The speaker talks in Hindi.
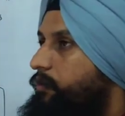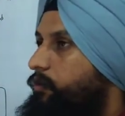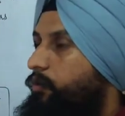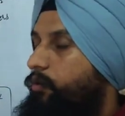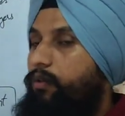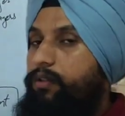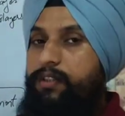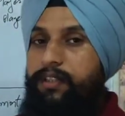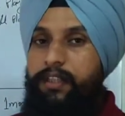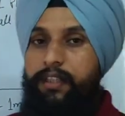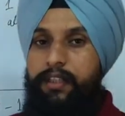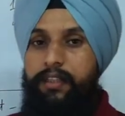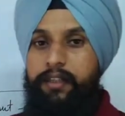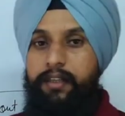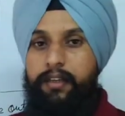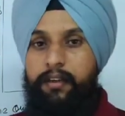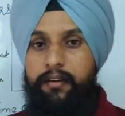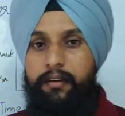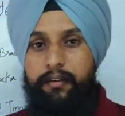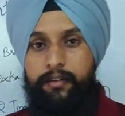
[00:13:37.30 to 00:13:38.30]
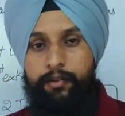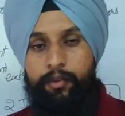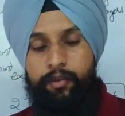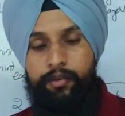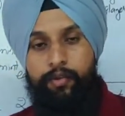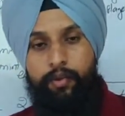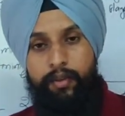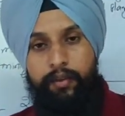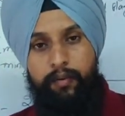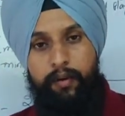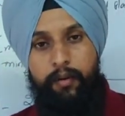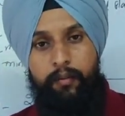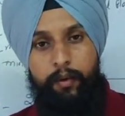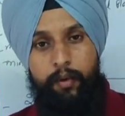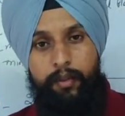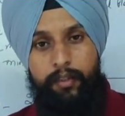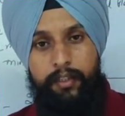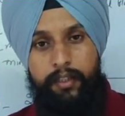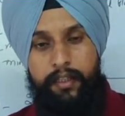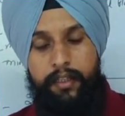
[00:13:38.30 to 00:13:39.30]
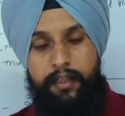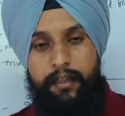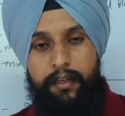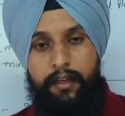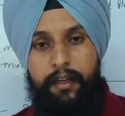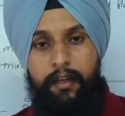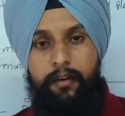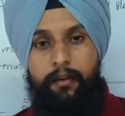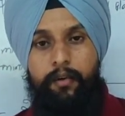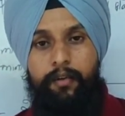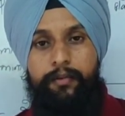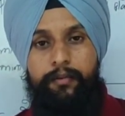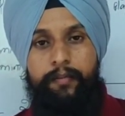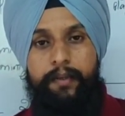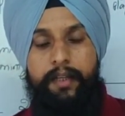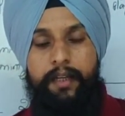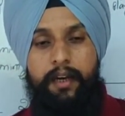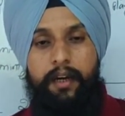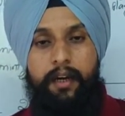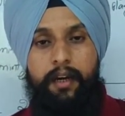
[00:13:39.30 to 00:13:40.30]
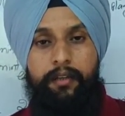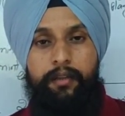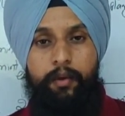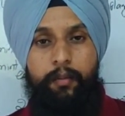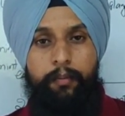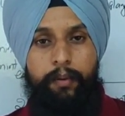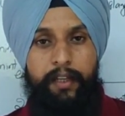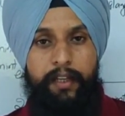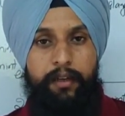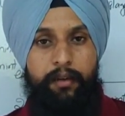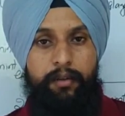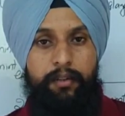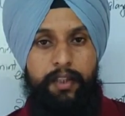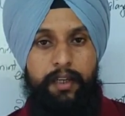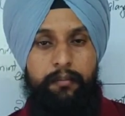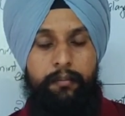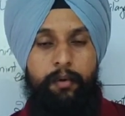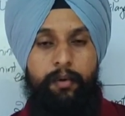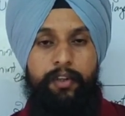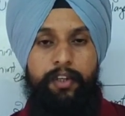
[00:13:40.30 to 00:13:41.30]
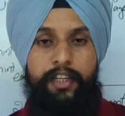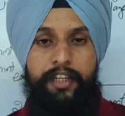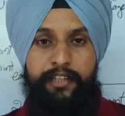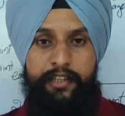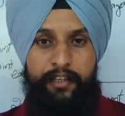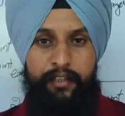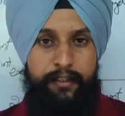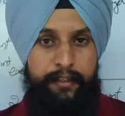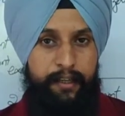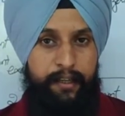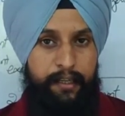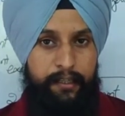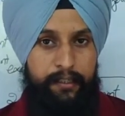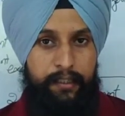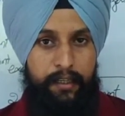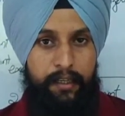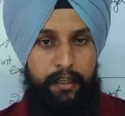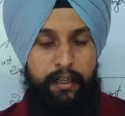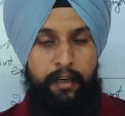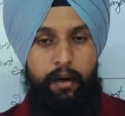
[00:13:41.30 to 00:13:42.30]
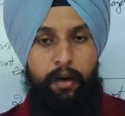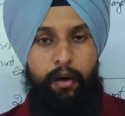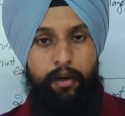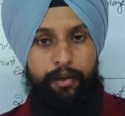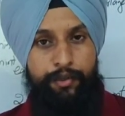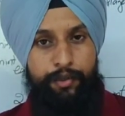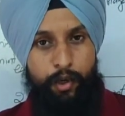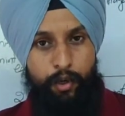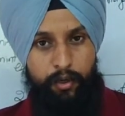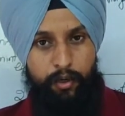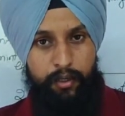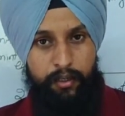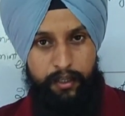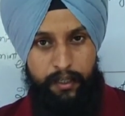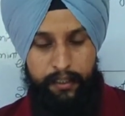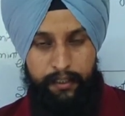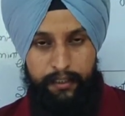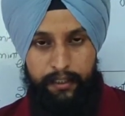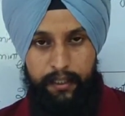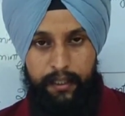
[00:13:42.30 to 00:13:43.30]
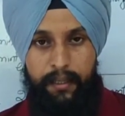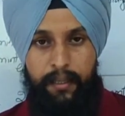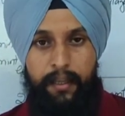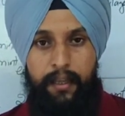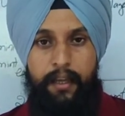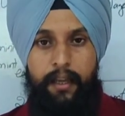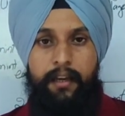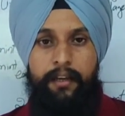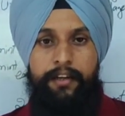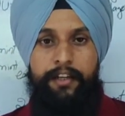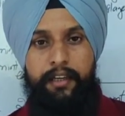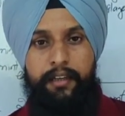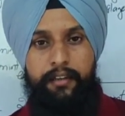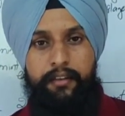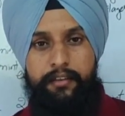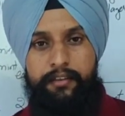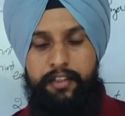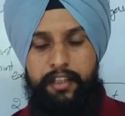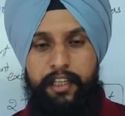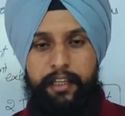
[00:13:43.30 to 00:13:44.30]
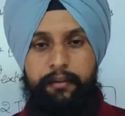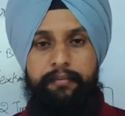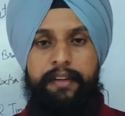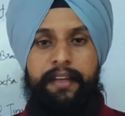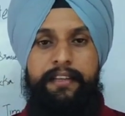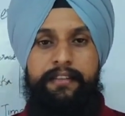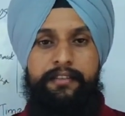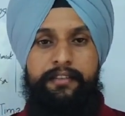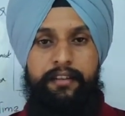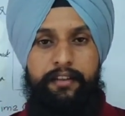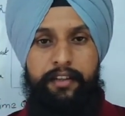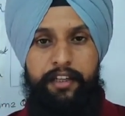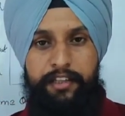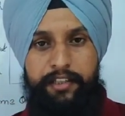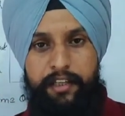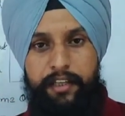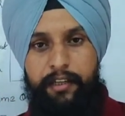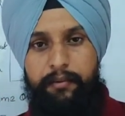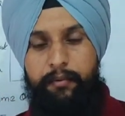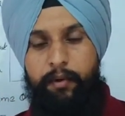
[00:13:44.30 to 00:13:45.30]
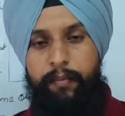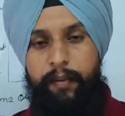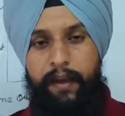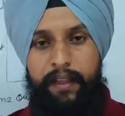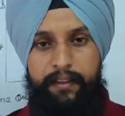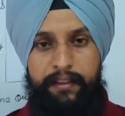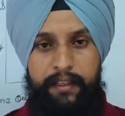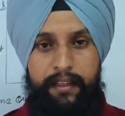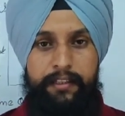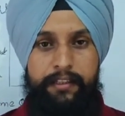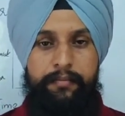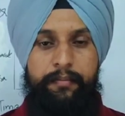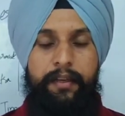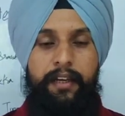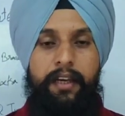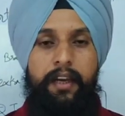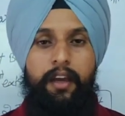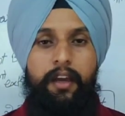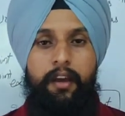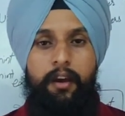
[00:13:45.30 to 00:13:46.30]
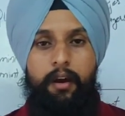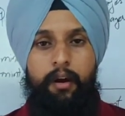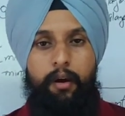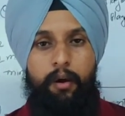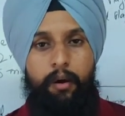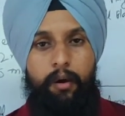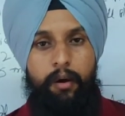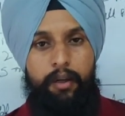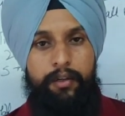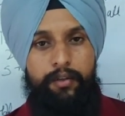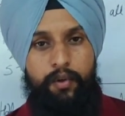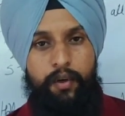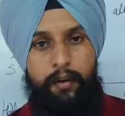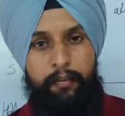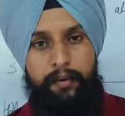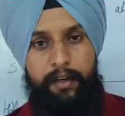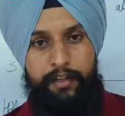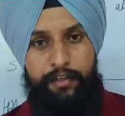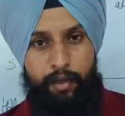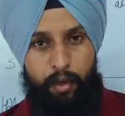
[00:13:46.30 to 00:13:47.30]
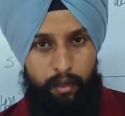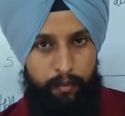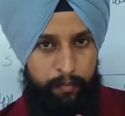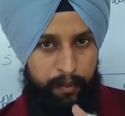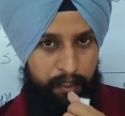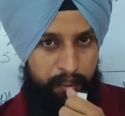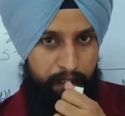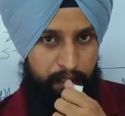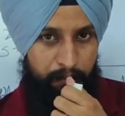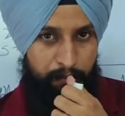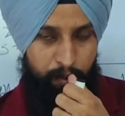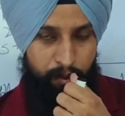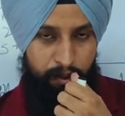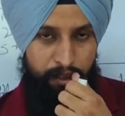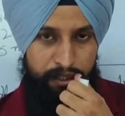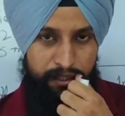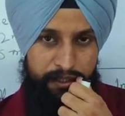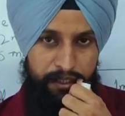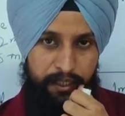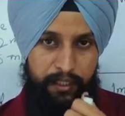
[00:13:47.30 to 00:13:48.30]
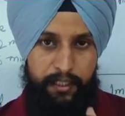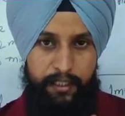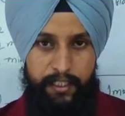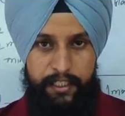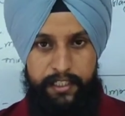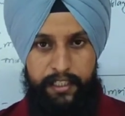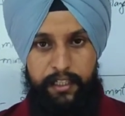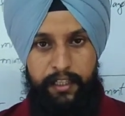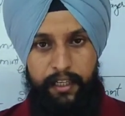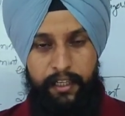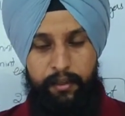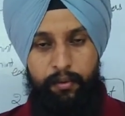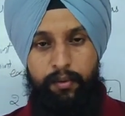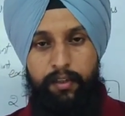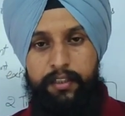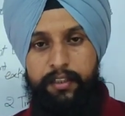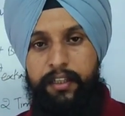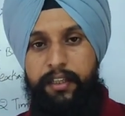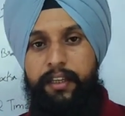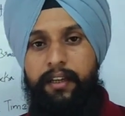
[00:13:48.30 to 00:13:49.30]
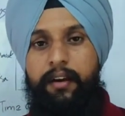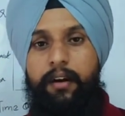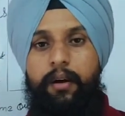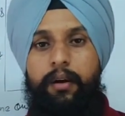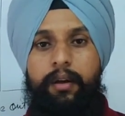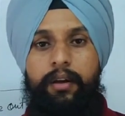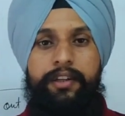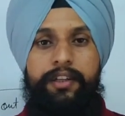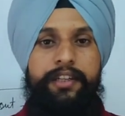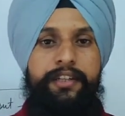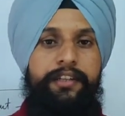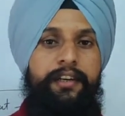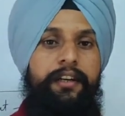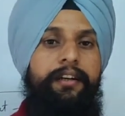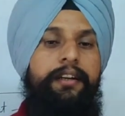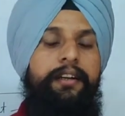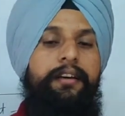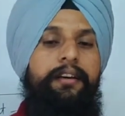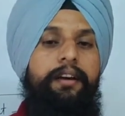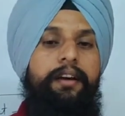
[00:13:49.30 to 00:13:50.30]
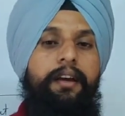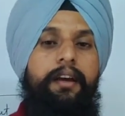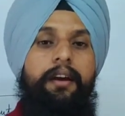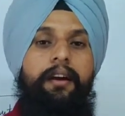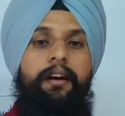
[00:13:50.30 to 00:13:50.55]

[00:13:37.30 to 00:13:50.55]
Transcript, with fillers: अलावा जो इसकी जो यूनिफॉर्म होती है उसमें जो प्लेयर होता है वो टी शर्ट डालता है और शॉर्ट डालता है स्लीवलेस टी शर्ट वो पहनते हैं इसमें और जो आपका शॉर्ट पहनते हैं वो नी से नीचे नहीं होना चाहिए और टी शर्ट